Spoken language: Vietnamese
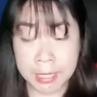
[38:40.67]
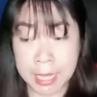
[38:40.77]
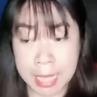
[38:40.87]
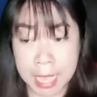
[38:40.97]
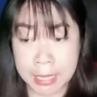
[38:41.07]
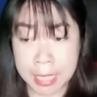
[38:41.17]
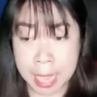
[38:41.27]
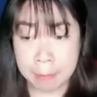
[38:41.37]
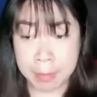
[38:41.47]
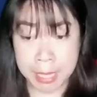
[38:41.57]
cây
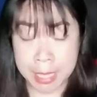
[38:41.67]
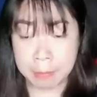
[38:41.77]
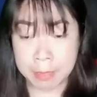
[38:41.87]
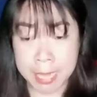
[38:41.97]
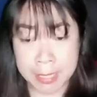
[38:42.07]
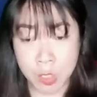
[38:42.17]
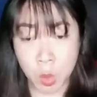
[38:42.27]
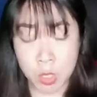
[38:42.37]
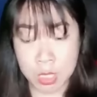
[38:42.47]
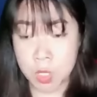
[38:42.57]
ATM để kiểm tra
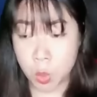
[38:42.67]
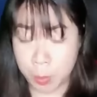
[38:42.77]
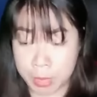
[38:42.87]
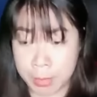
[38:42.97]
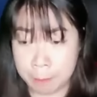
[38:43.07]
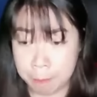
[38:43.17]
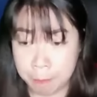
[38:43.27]
số dư của mình.